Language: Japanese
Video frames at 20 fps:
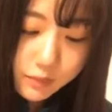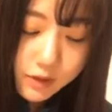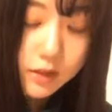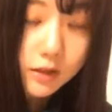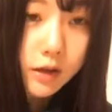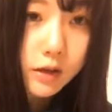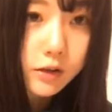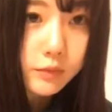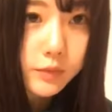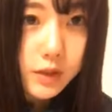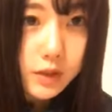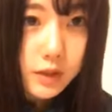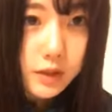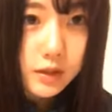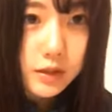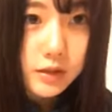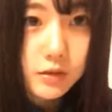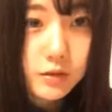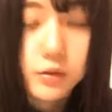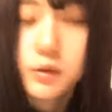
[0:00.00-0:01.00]
みたいなのあるみたい
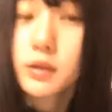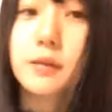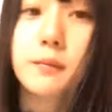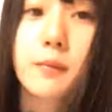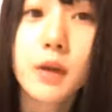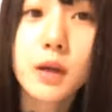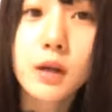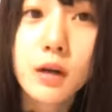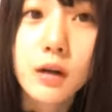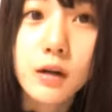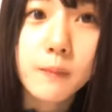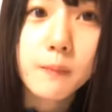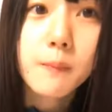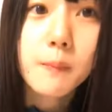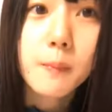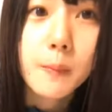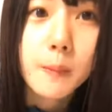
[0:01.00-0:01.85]
ですよねだから